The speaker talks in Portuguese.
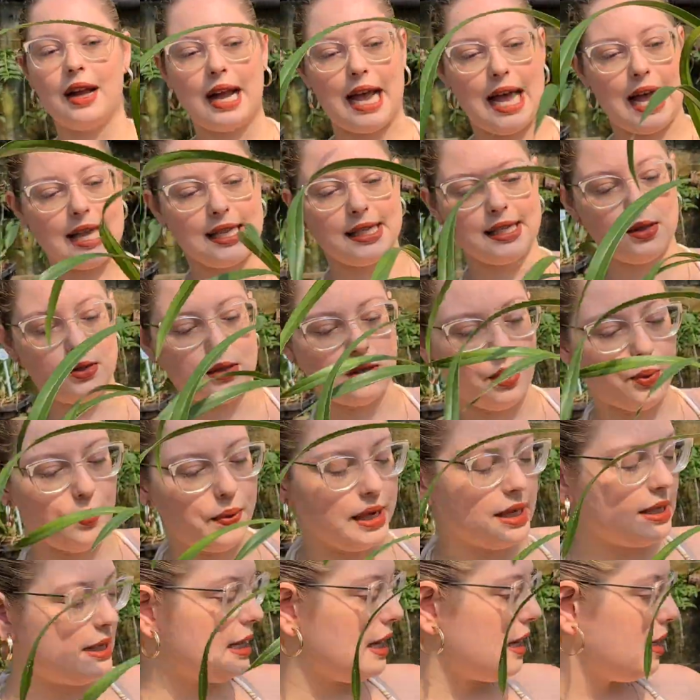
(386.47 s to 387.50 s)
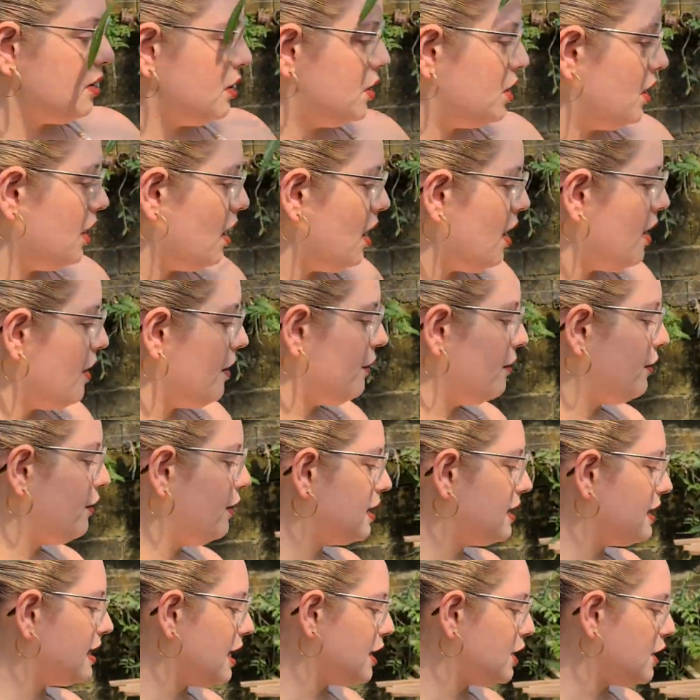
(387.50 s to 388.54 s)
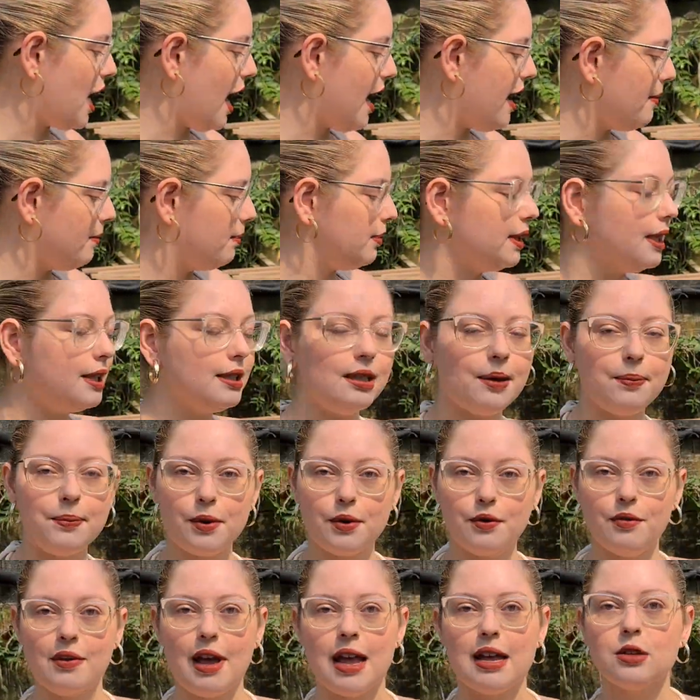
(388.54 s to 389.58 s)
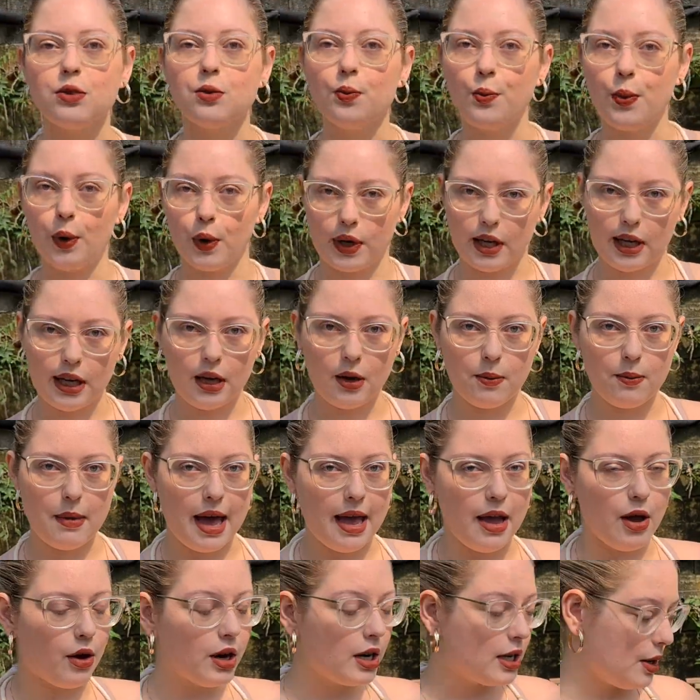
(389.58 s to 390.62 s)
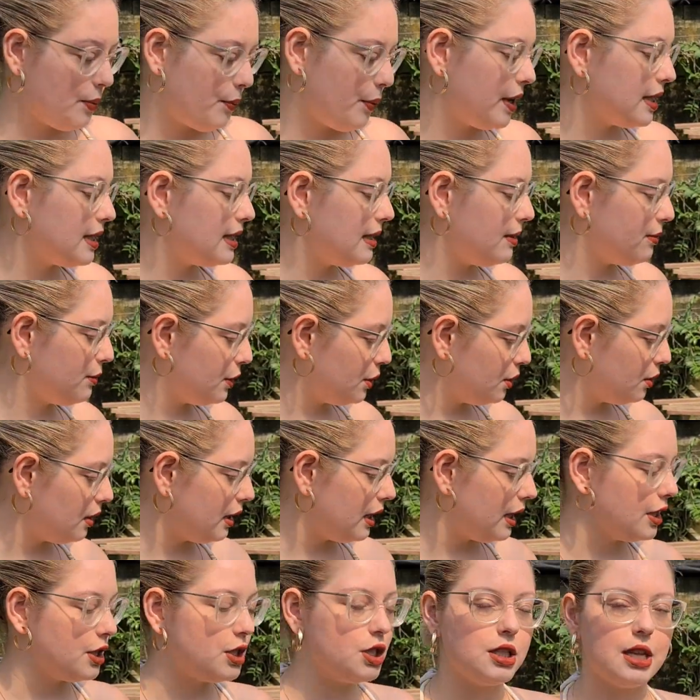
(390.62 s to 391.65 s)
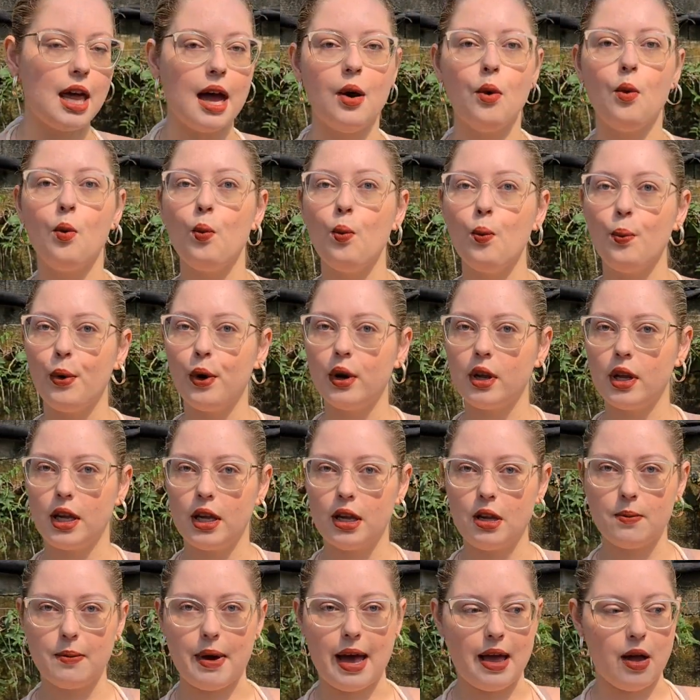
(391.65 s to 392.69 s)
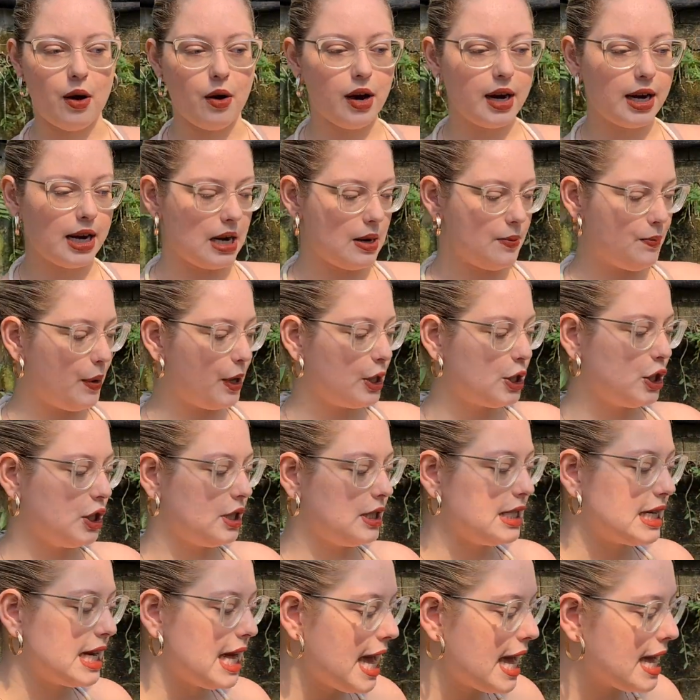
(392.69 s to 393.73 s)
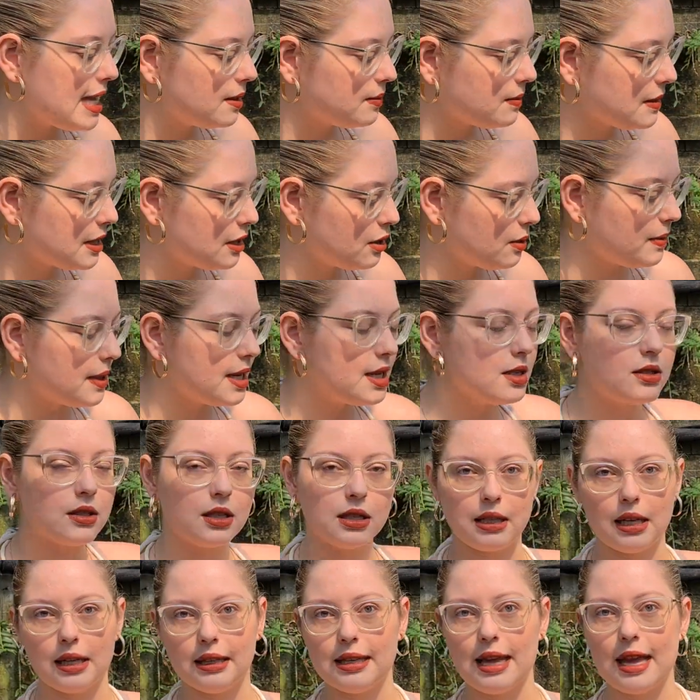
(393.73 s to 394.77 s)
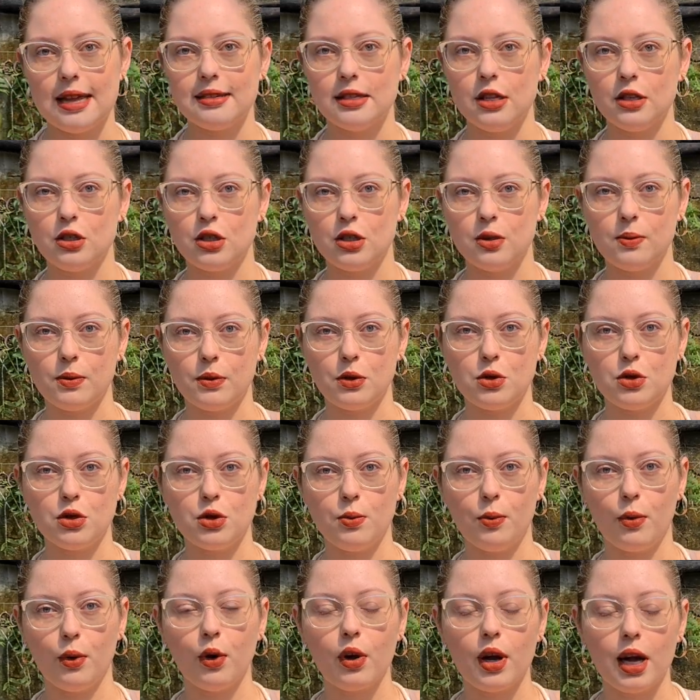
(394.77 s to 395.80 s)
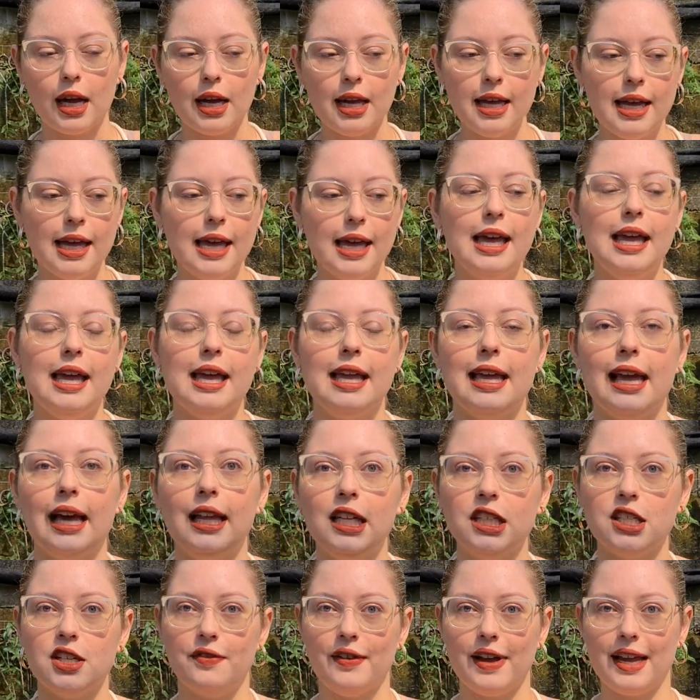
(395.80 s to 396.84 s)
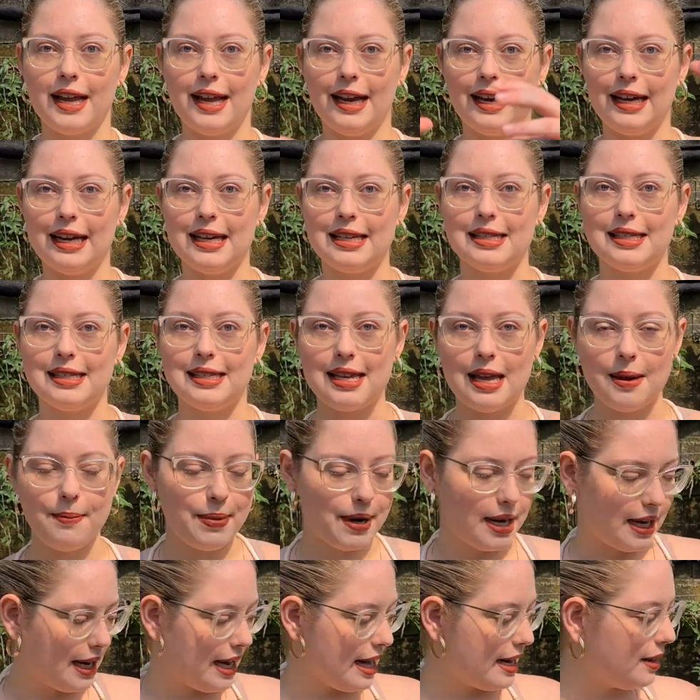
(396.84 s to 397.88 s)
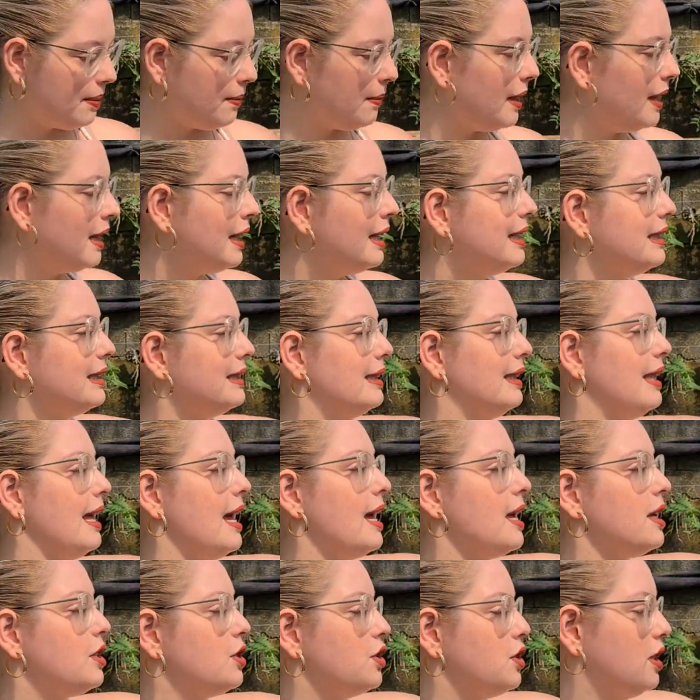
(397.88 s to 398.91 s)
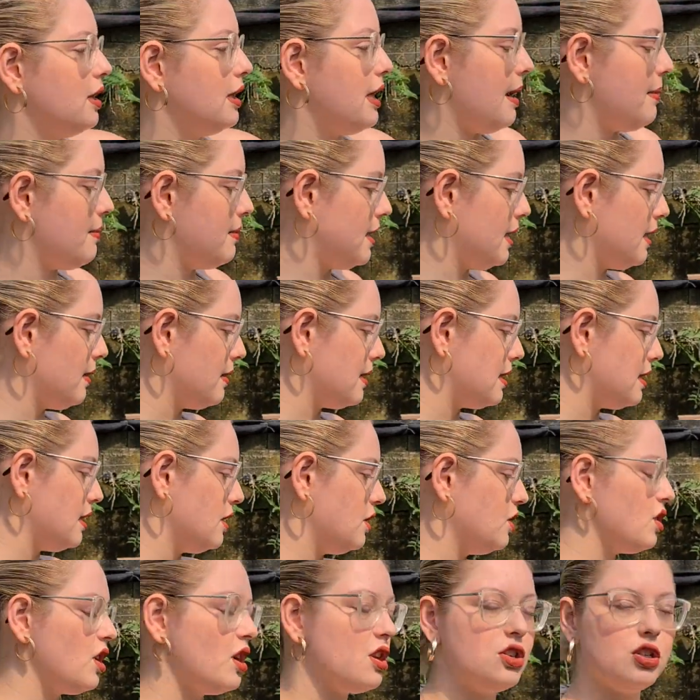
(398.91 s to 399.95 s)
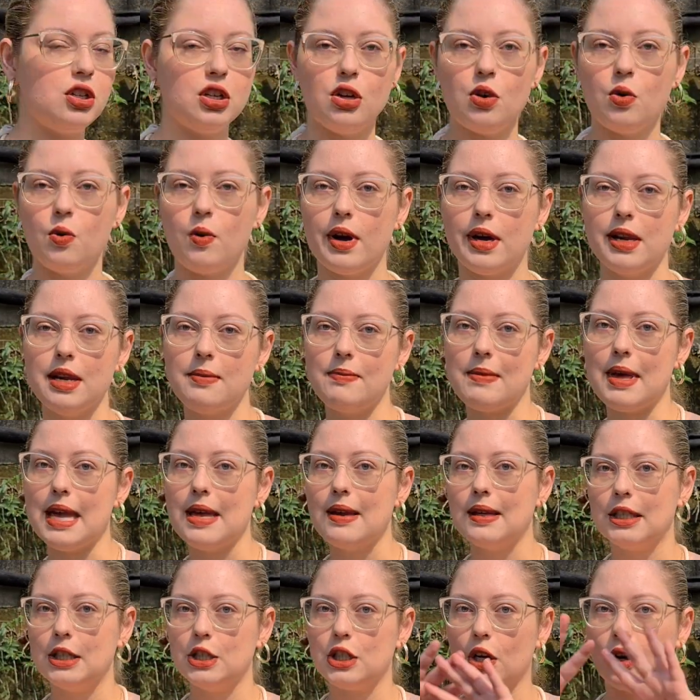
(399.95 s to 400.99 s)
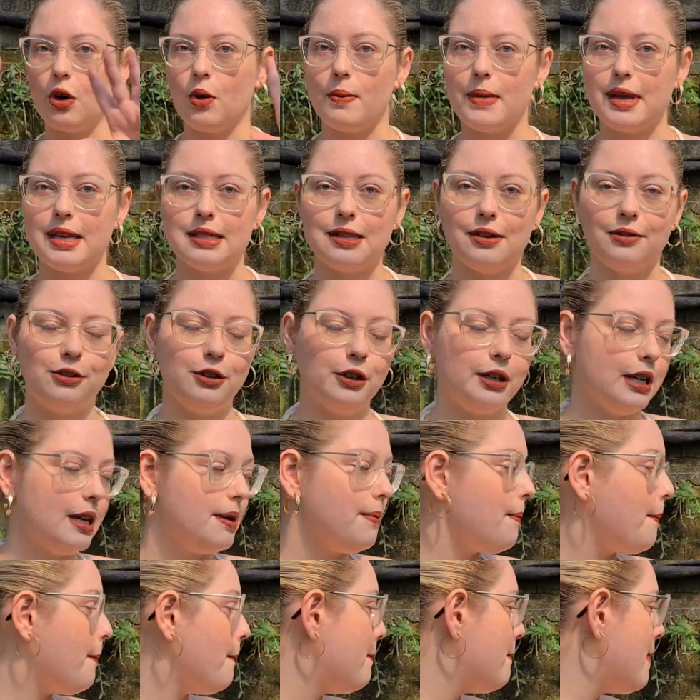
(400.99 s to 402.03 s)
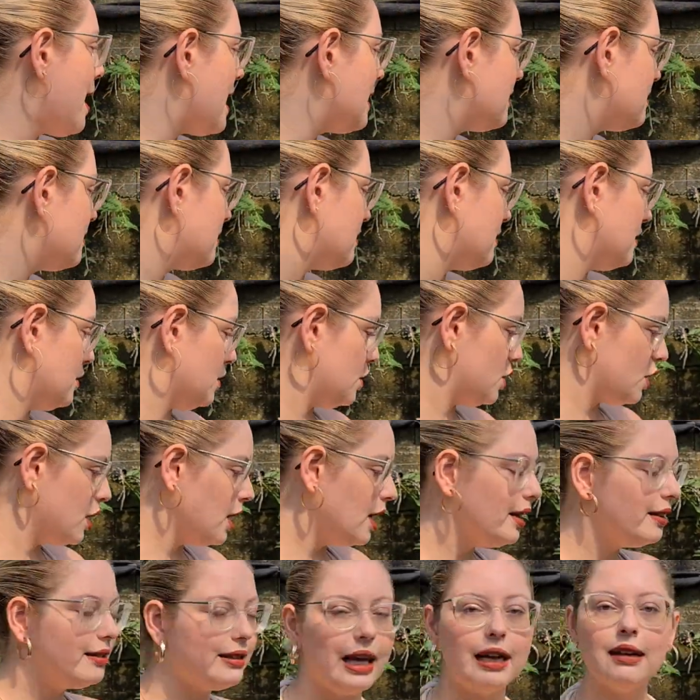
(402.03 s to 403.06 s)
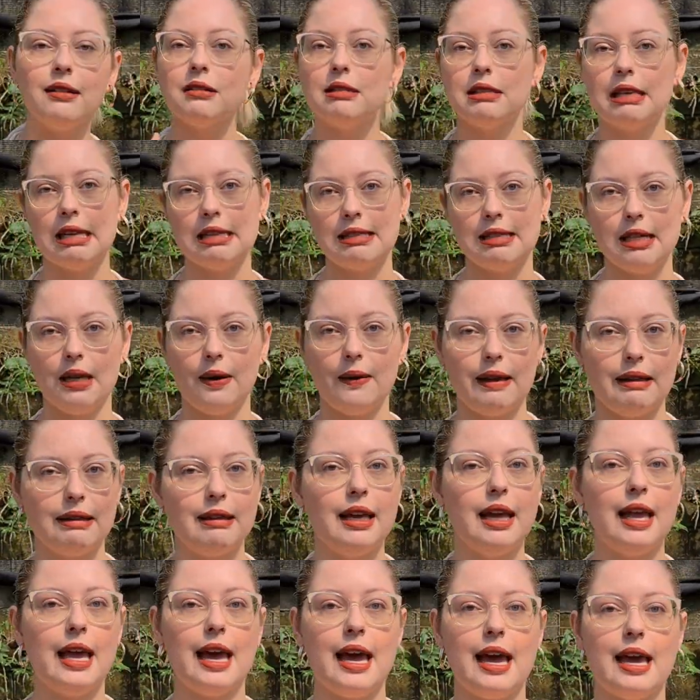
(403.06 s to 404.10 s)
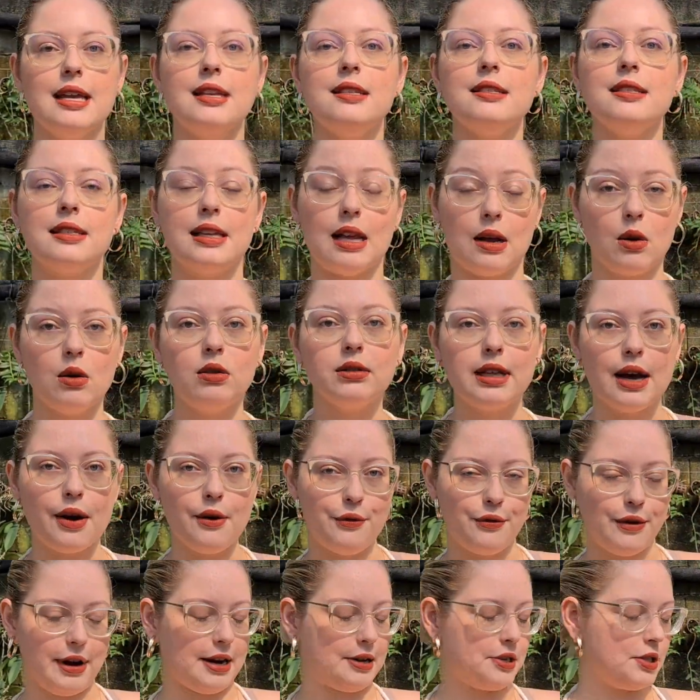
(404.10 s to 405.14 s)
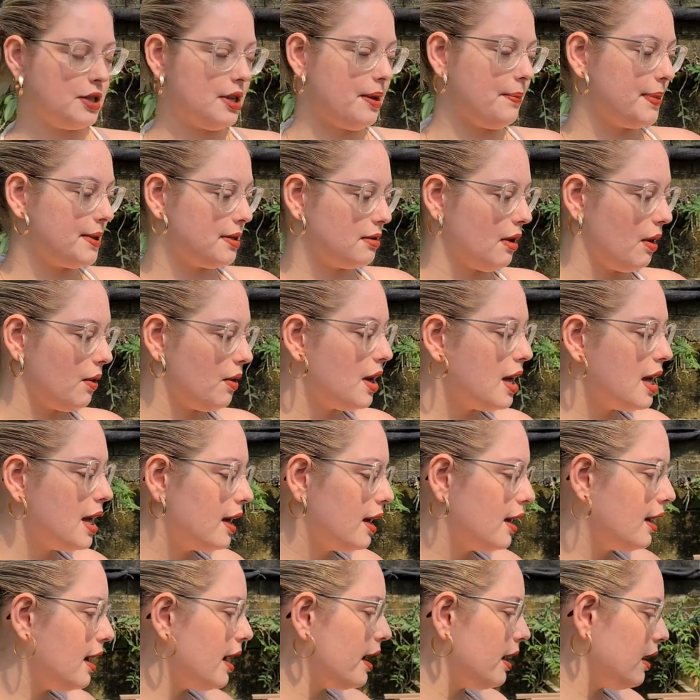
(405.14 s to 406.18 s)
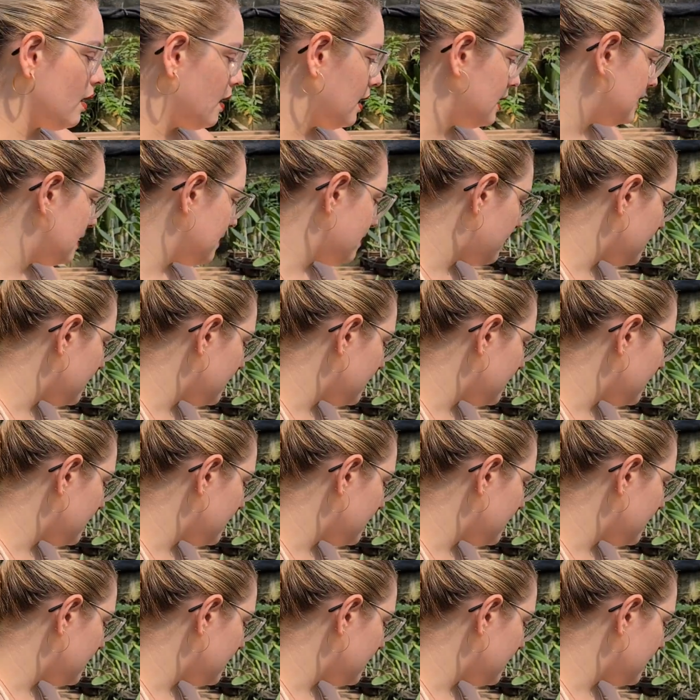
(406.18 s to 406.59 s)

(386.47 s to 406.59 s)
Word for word: casa o seu presente, você já replanta para um vaso um pouquinho maior, não pode ser muito grande, tá? Um pouquinho maior, aquele pote 10 mais ou menos, que tem 10 centímetros de boca, e ela já vai crescer pra caramba. Deste tamanho assim, gente, em um ano e meio ela já começa a florir bastante, tá? 150 reais, sem contar o frete, tá, pessoal? Ganhou esse